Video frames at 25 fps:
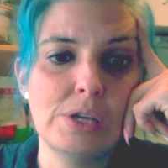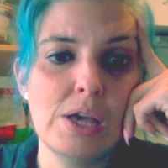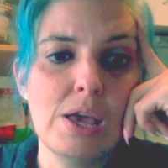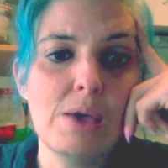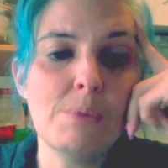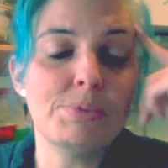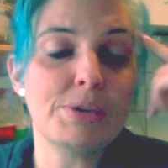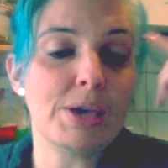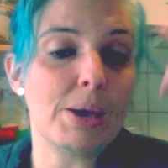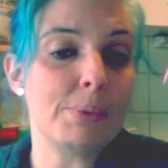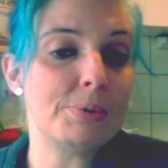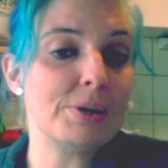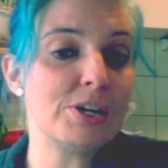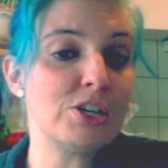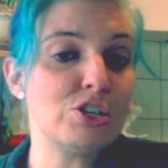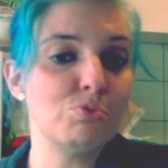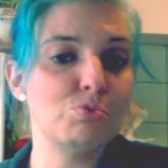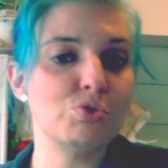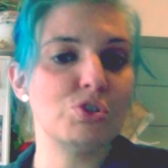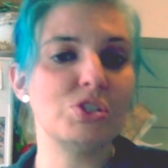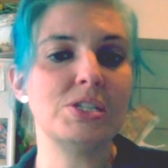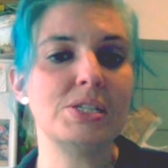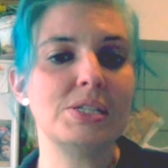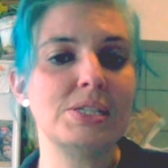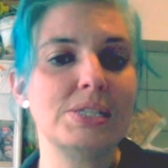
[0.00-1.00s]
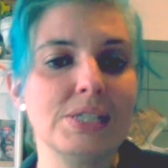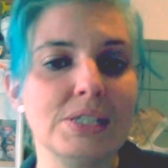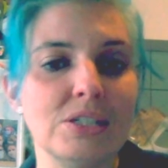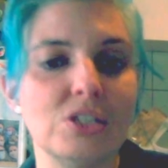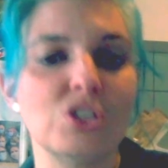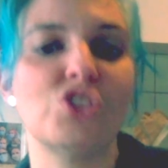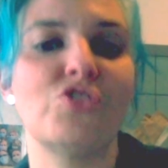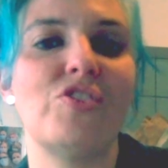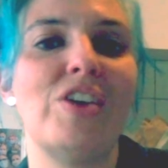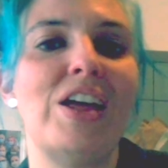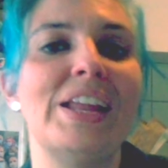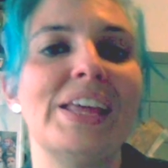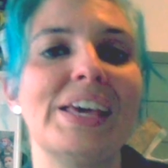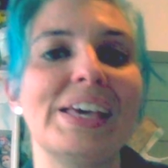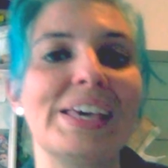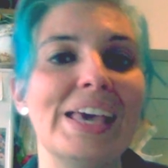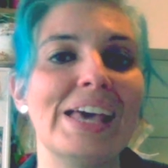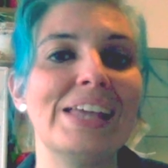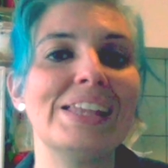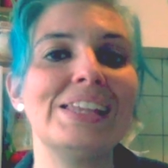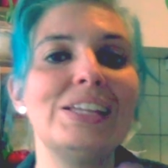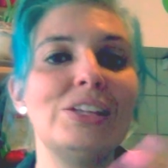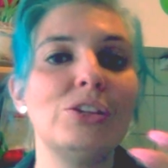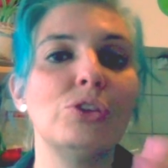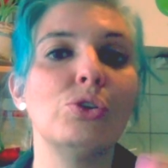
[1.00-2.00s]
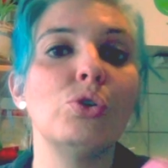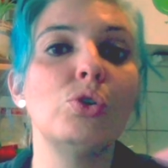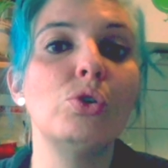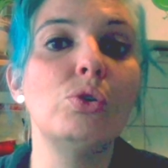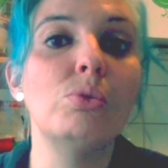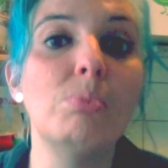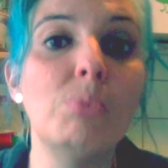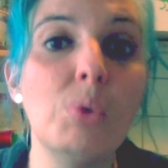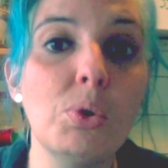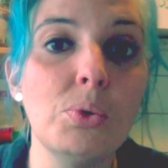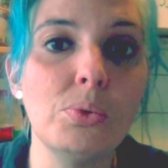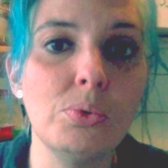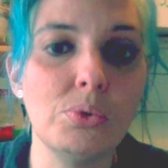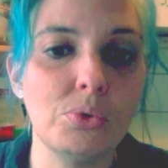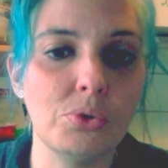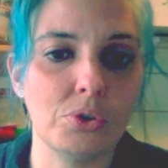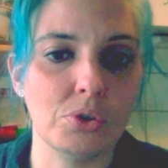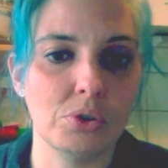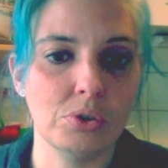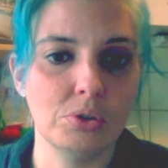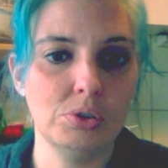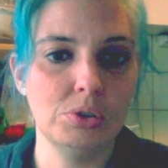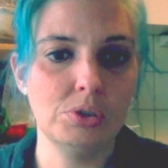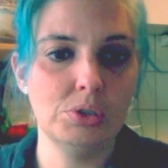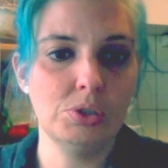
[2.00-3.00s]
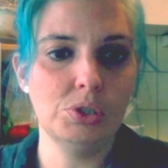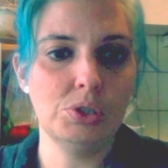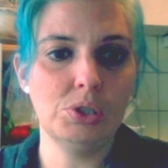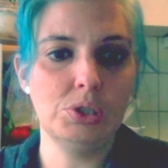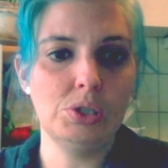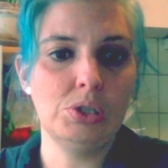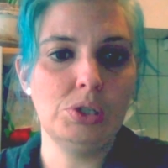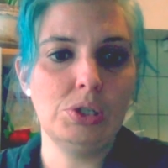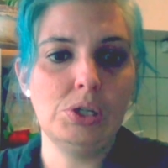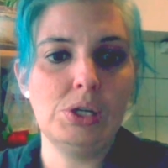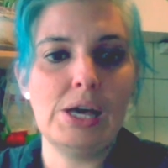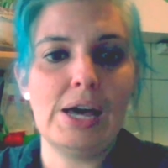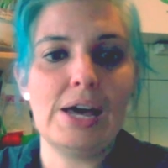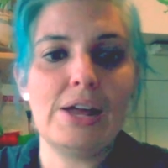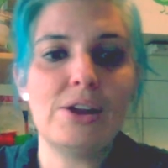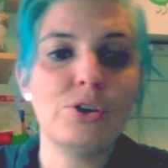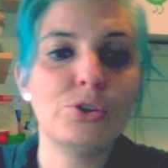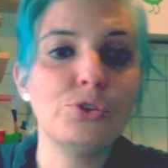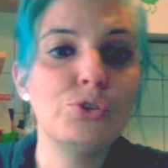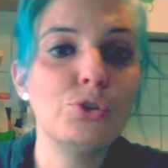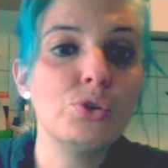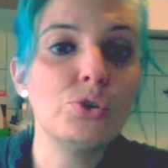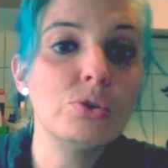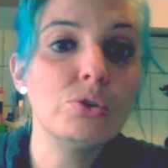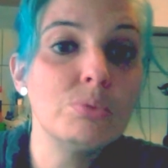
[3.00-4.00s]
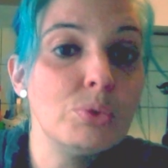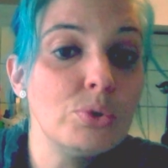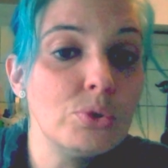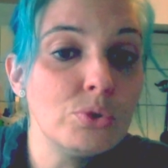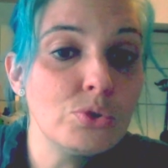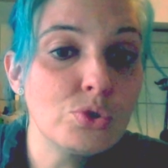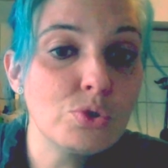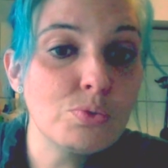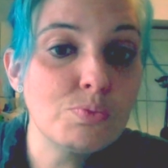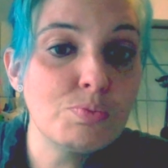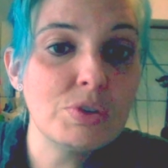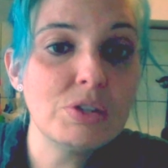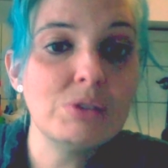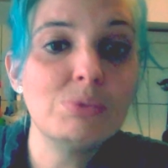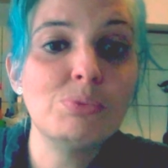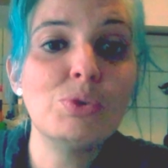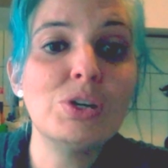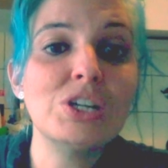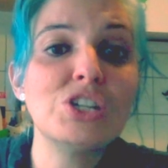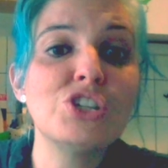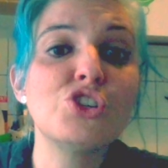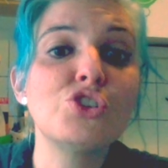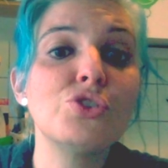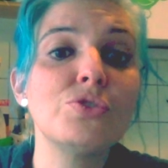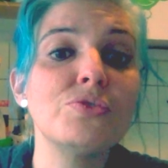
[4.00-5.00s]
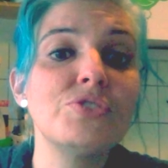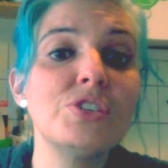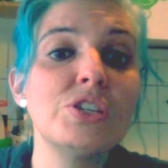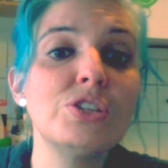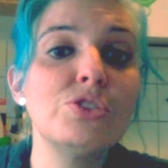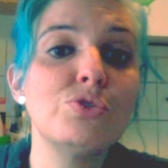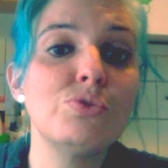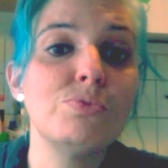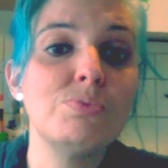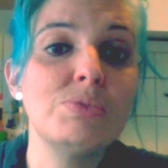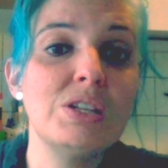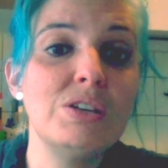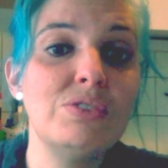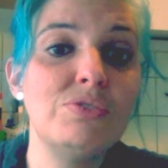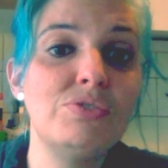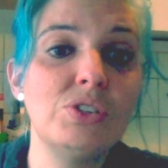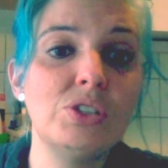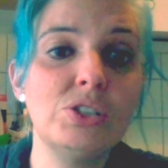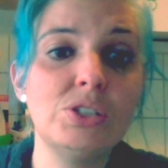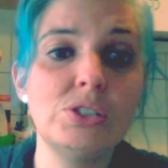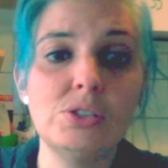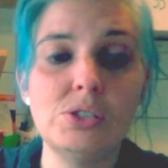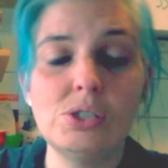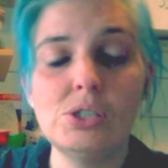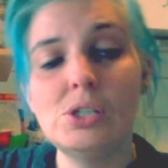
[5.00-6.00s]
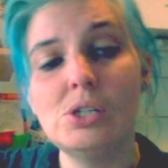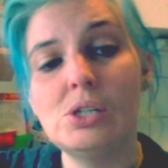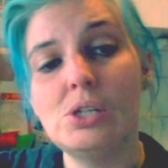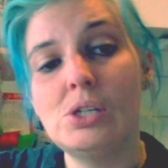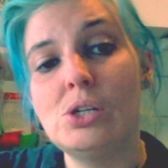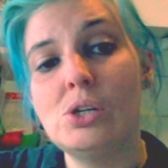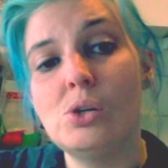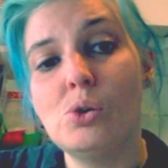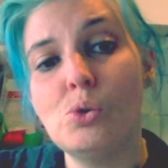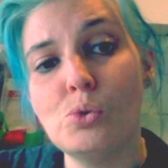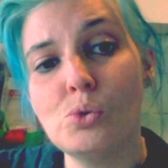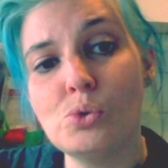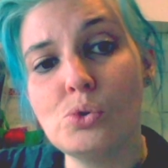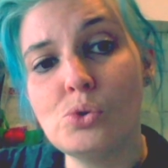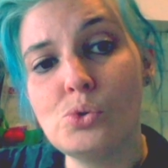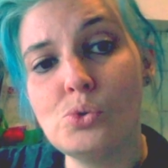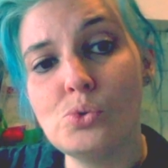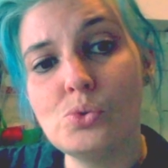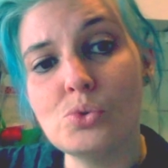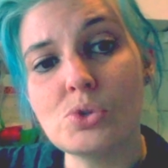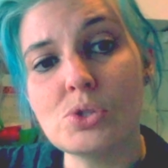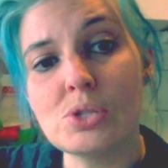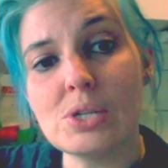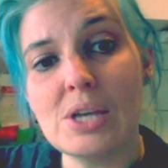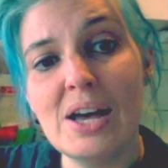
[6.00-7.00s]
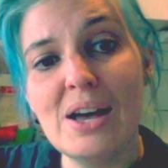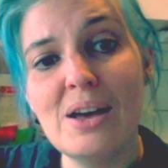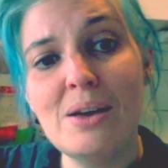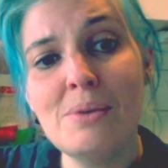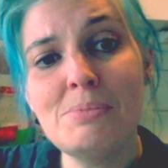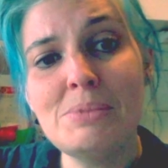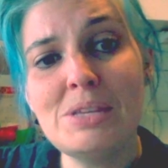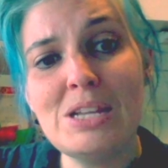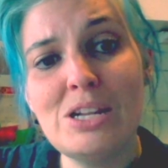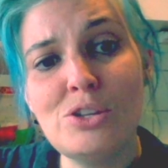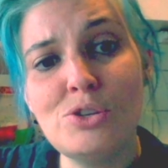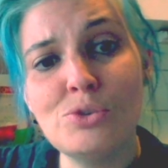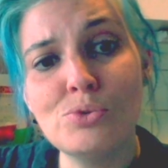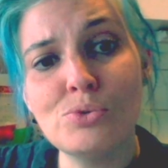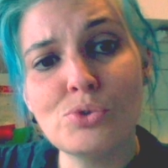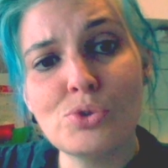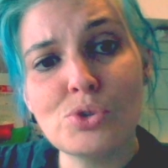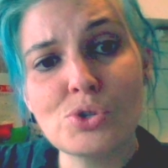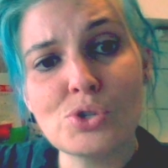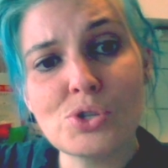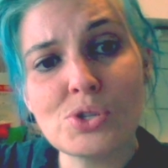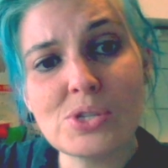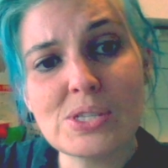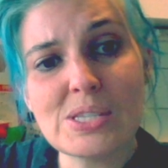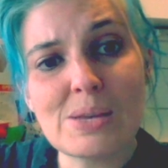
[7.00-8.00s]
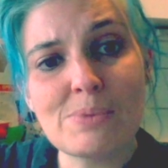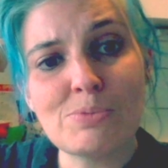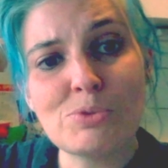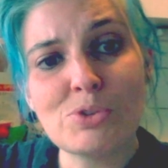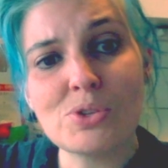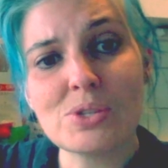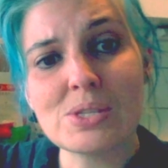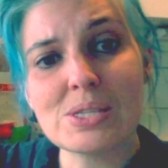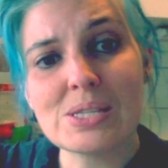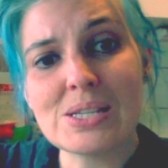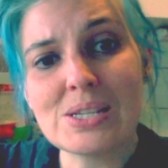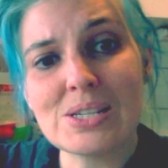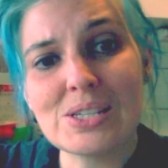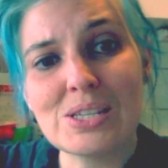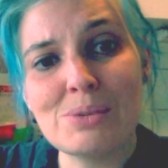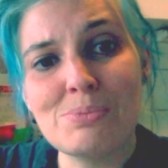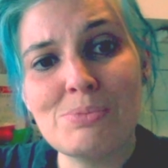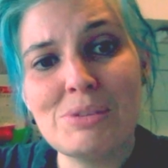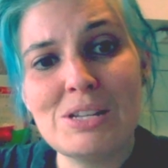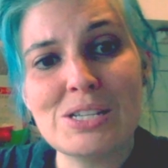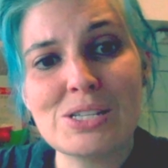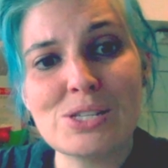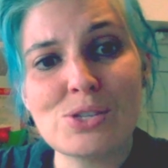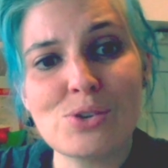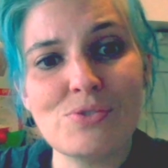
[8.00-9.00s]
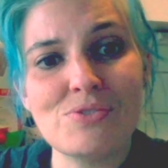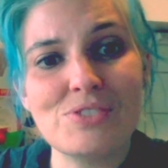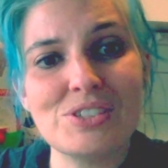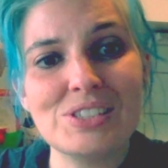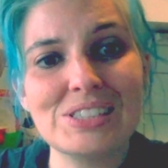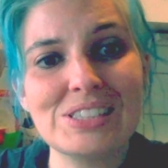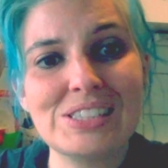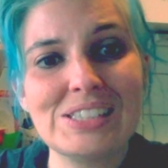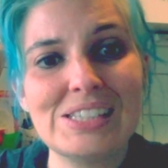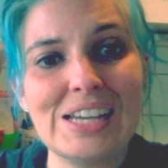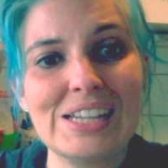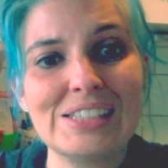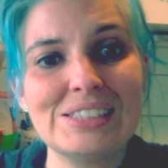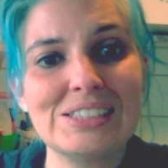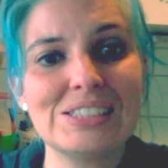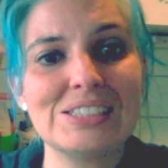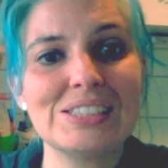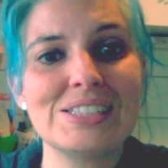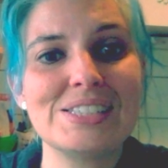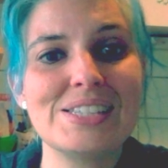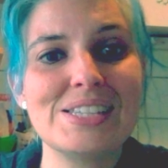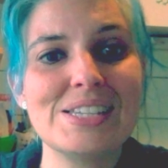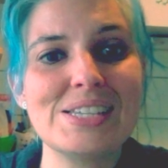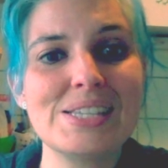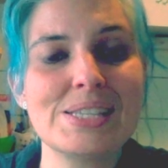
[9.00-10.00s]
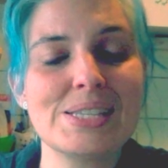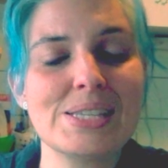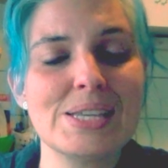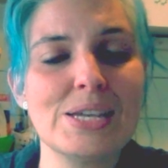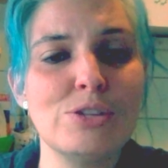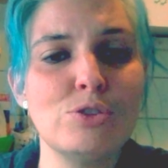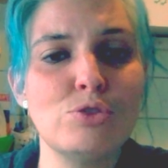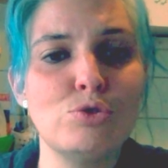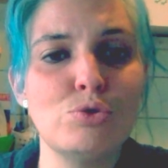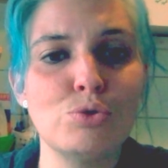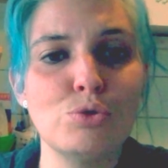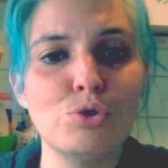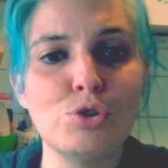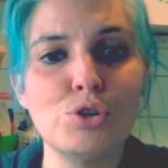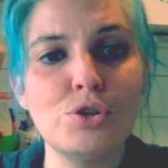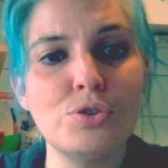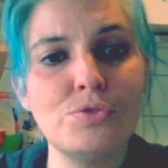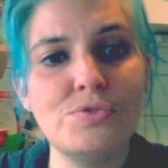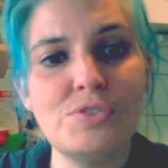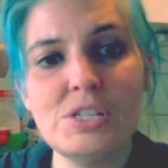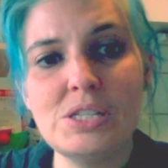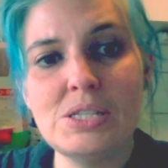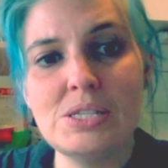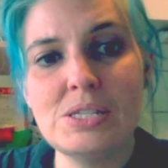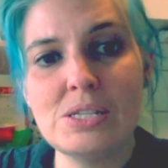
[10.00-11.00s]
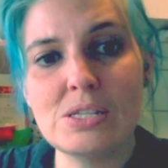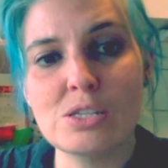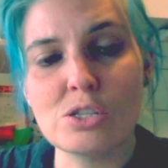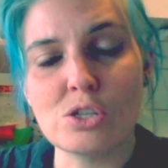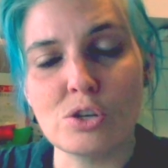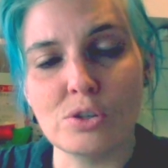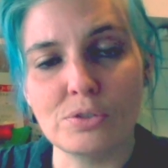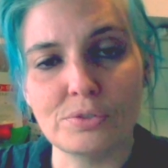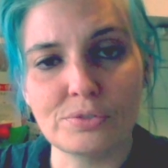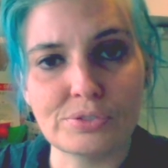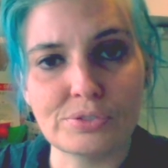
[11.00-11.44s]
Puis après, je me suis dit, tiens, je vais aller regarder dans le monde. Alors dans le monde, depuis le mois de janvier 2020, on compte 1 275 124 décès dus au Covid-19.